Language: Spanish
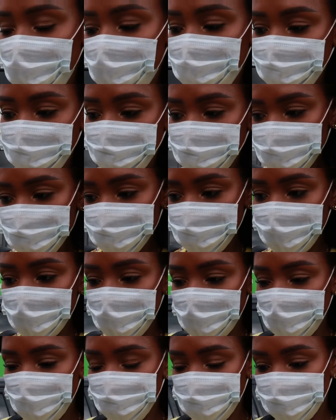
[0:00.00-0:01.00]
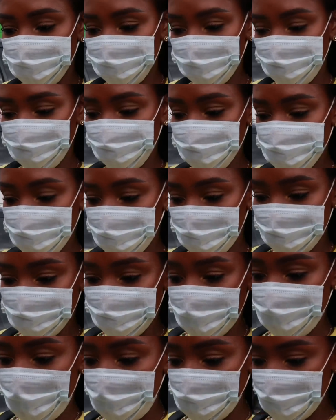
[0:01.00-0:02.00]
las reviso, las abro y no son
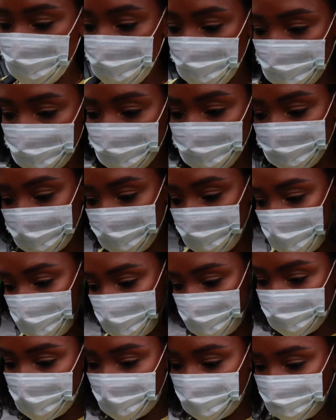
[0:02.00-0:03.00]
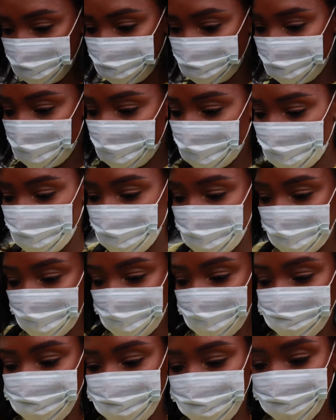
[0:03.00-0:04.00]
esas. Mami, por poco te vas con unas cortinas que no
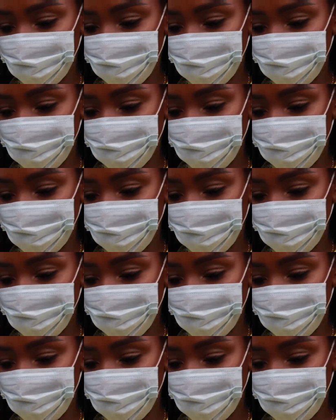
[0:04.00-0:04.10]
eran las